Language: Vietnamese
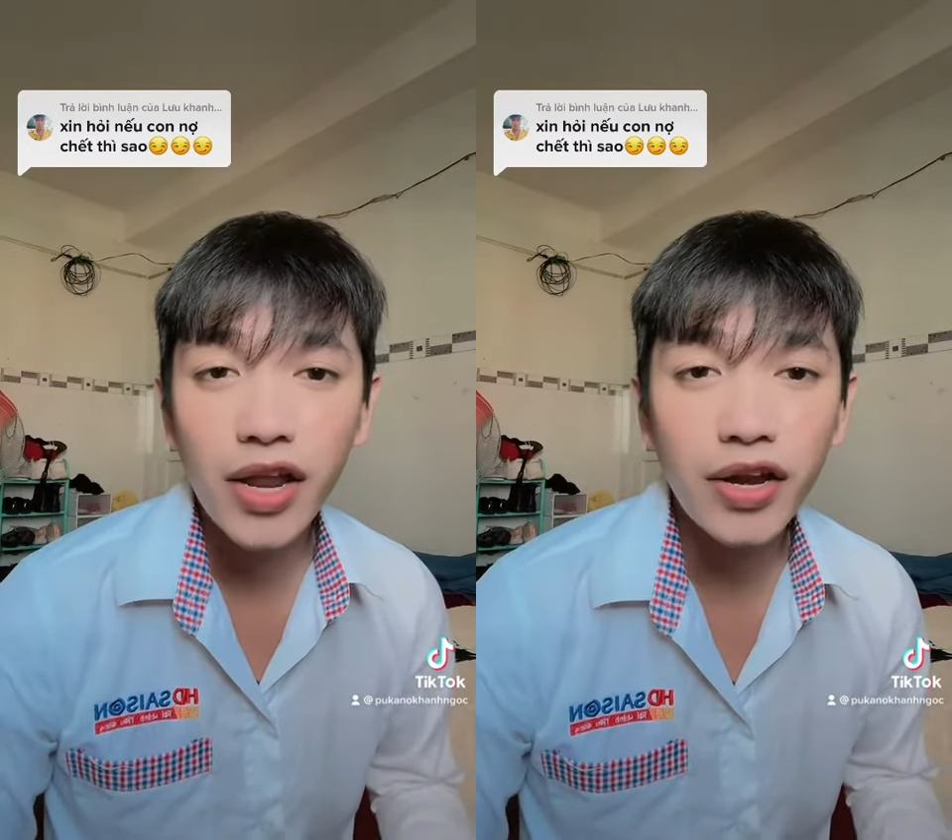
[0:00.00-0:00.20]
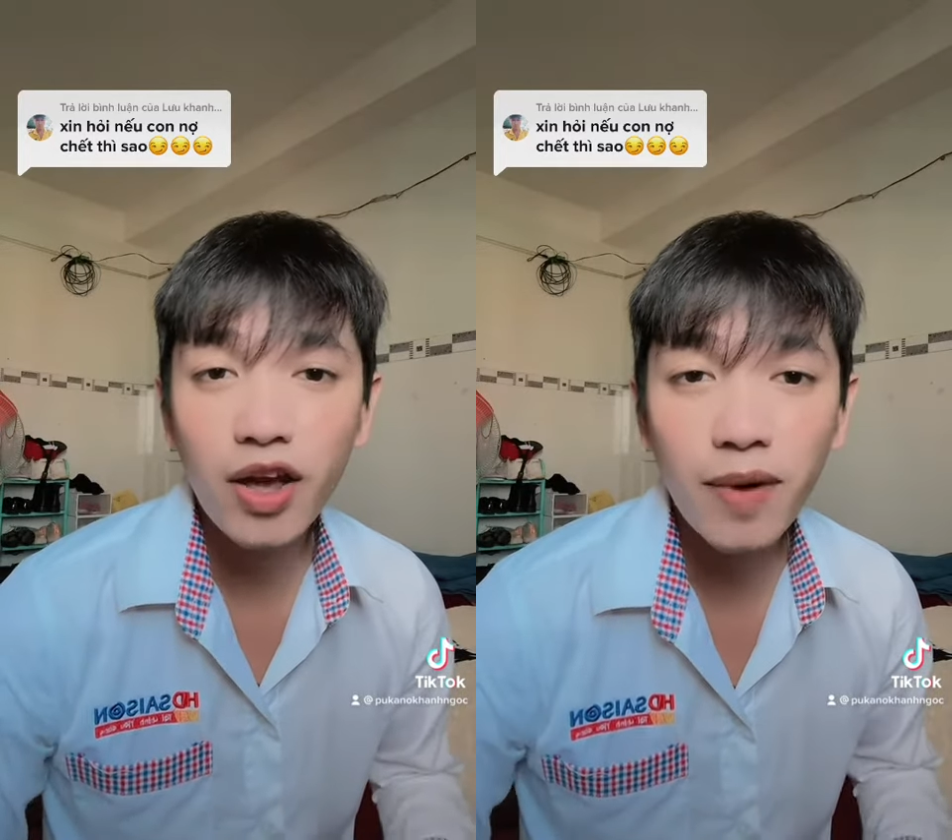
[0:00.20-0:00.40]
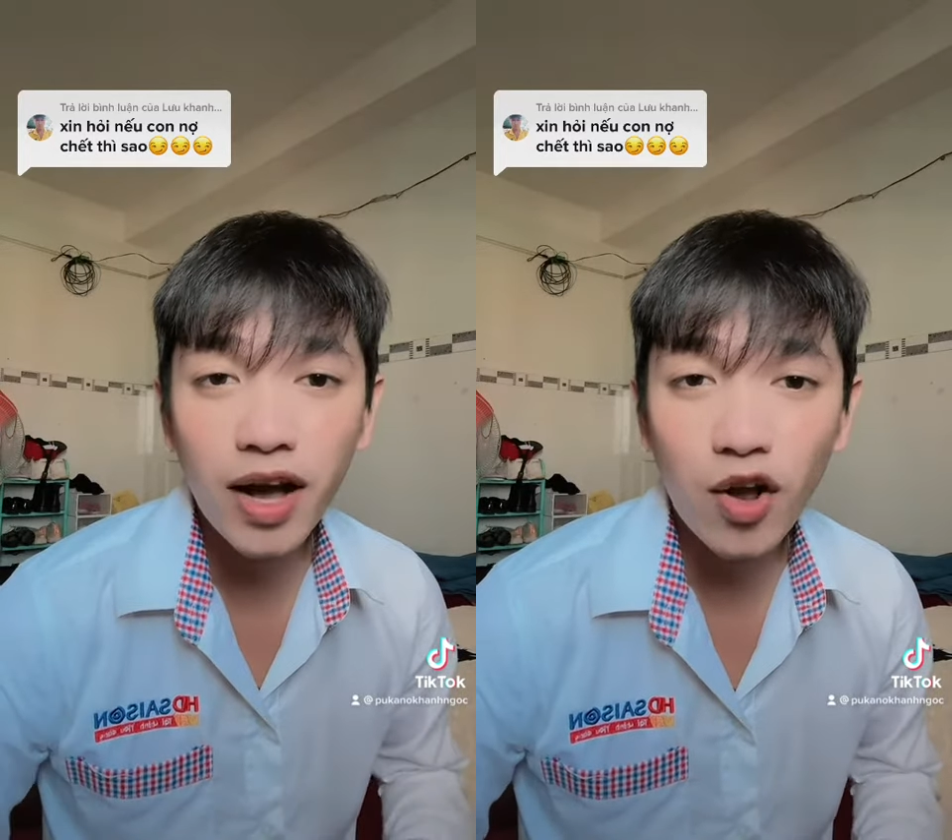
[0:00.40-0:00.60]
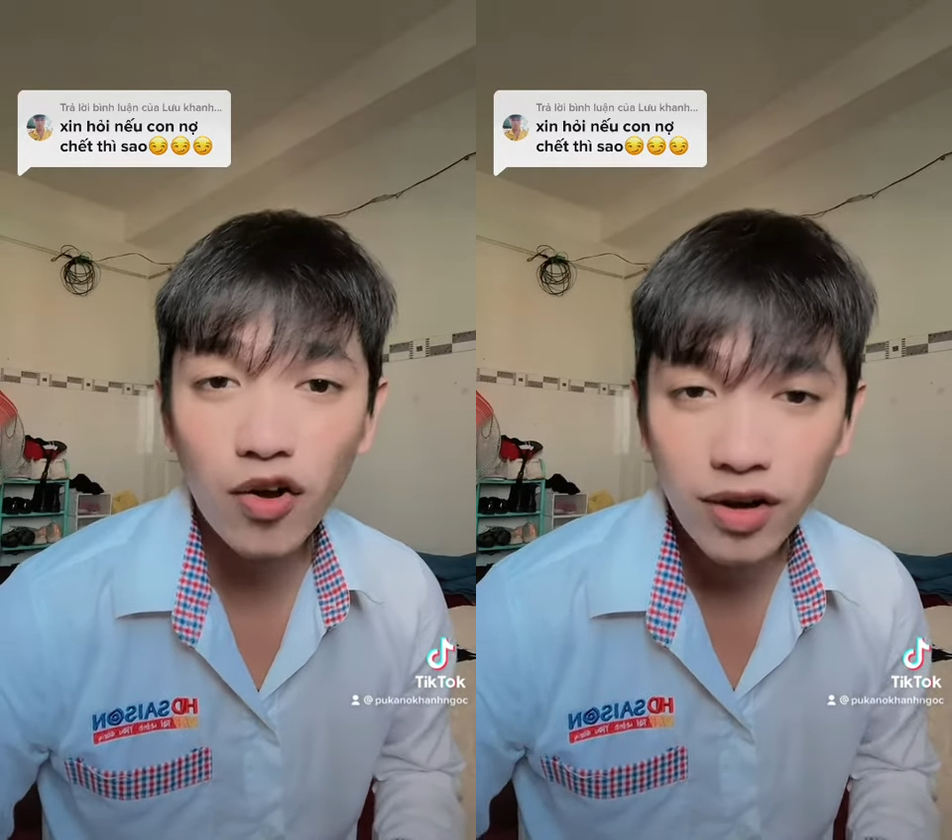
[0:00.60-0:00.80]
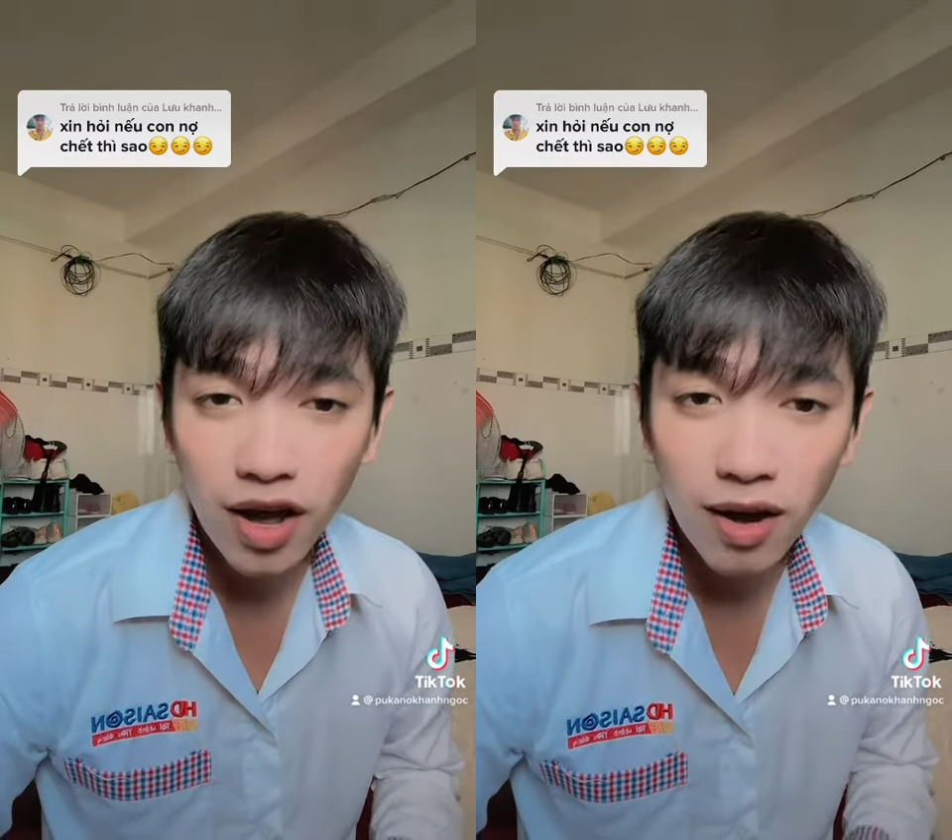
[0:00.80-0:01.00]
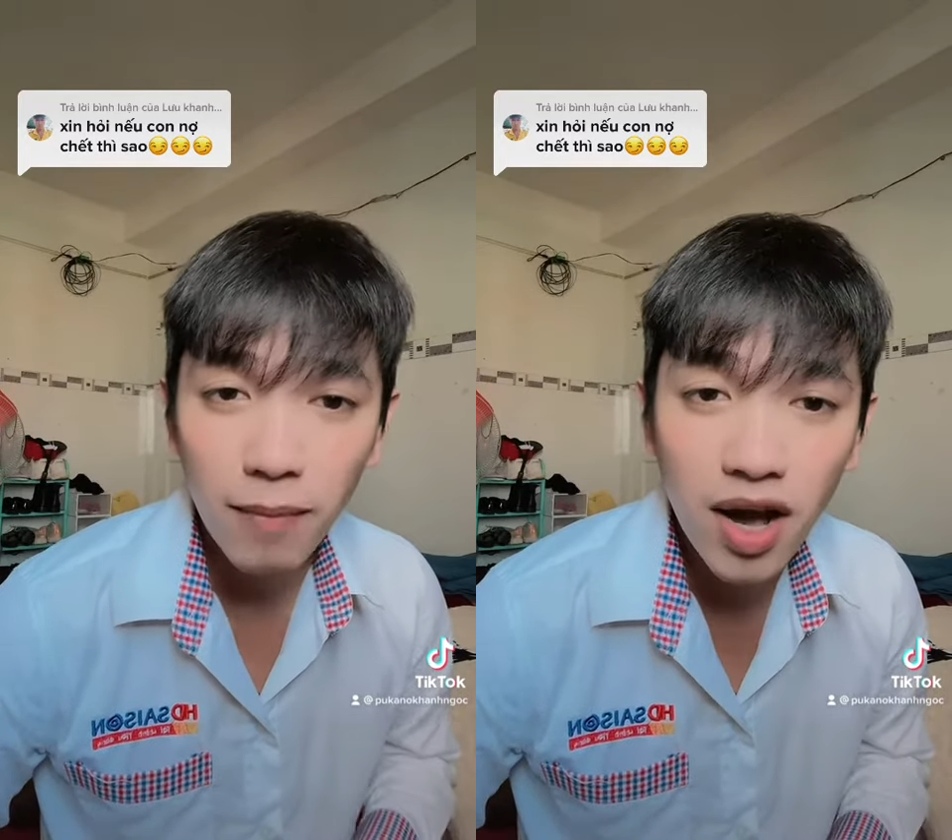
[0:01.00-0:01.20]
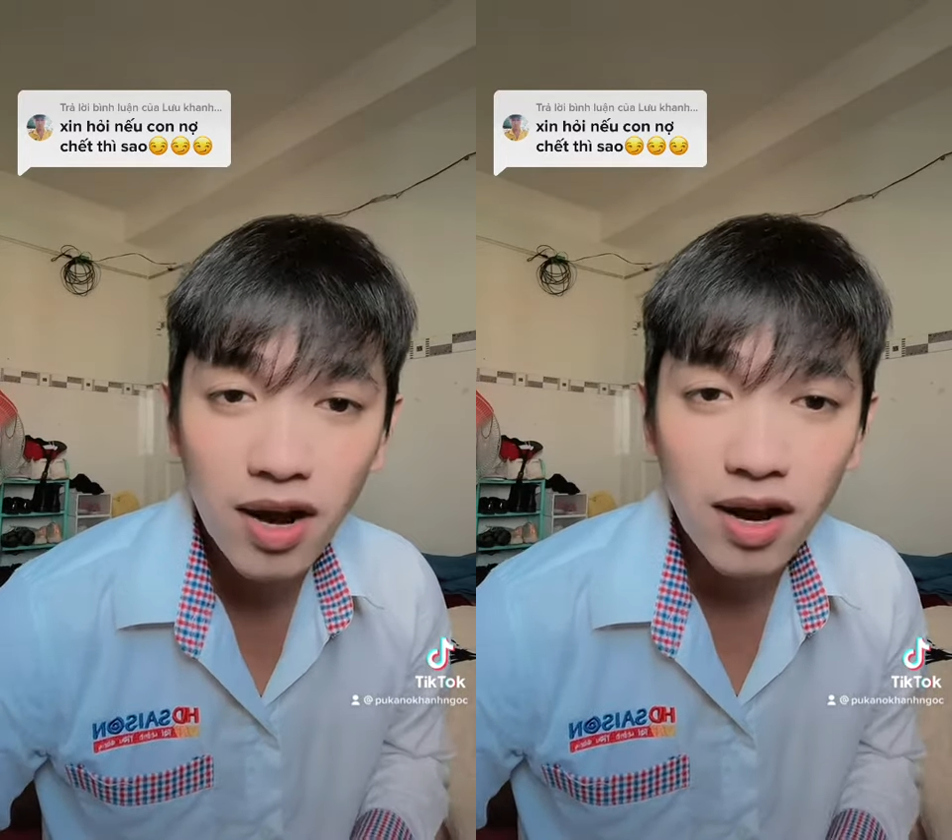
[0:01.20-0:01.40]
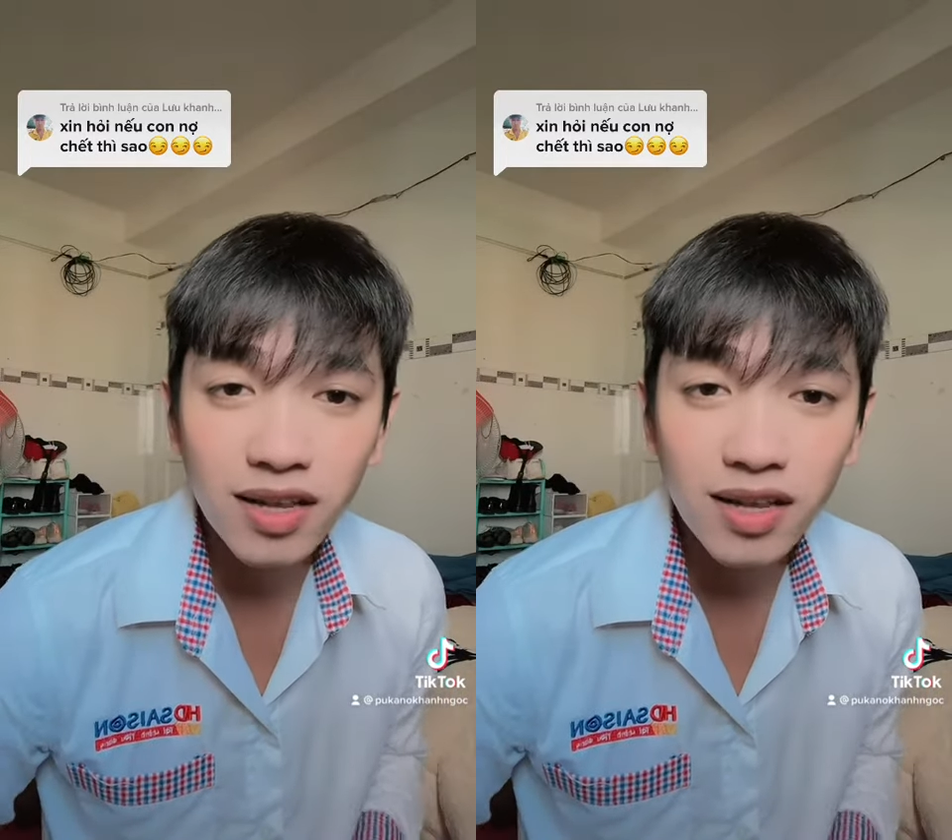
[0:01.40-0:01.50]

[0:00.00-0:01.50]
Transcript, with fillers: nếu mà con nợ mất